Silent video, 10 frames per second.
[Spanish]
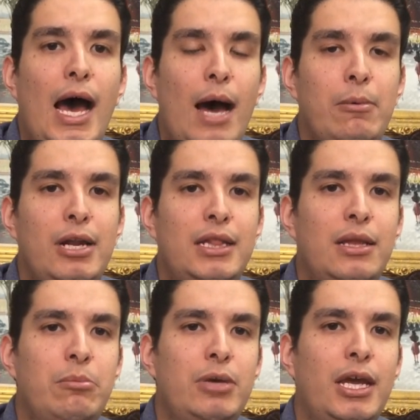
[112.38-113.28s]
Habla
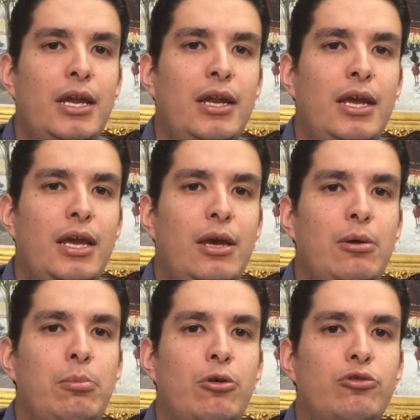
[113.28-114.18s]
también,
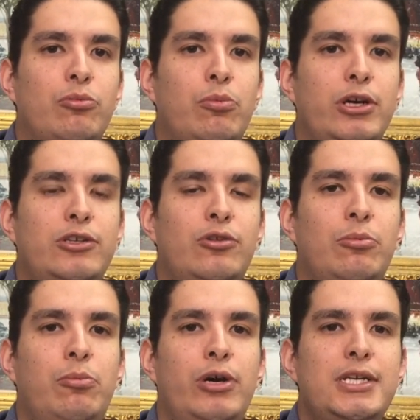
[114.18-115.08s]
eh, por
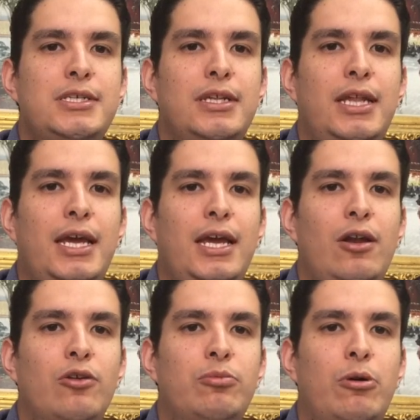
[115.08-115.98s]
supuesto, pues de
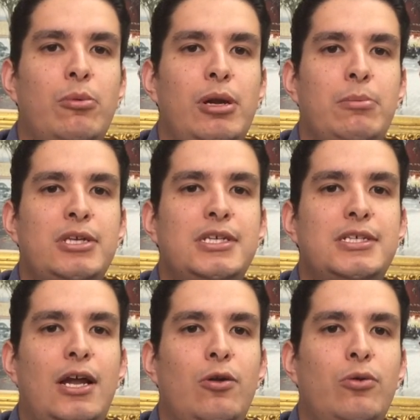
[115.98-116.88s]
los problemas de
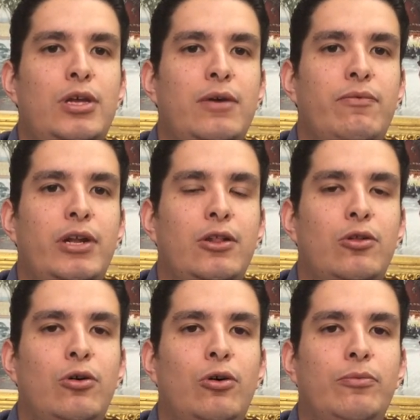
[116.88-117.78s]
salud que
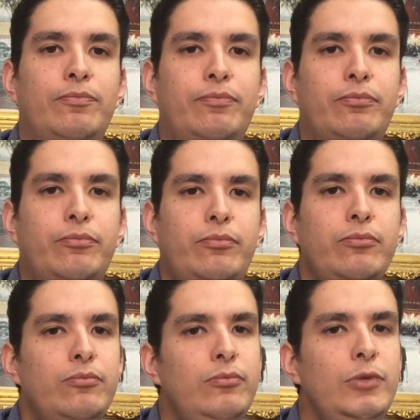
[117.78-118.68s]
enfrentó
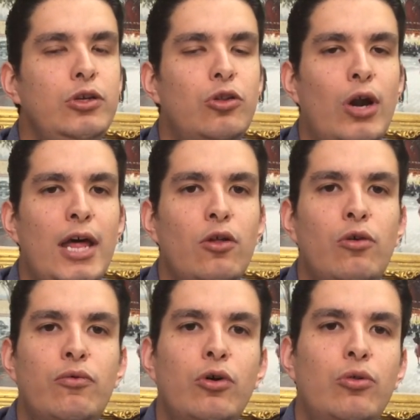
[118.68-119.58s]
don
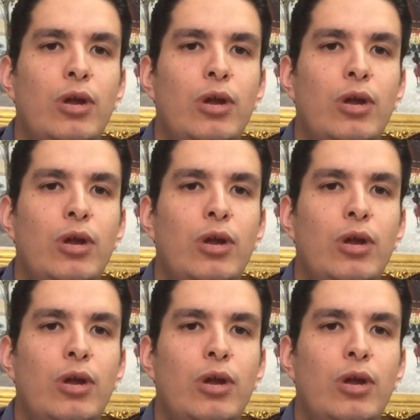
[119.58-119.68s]
Adolfo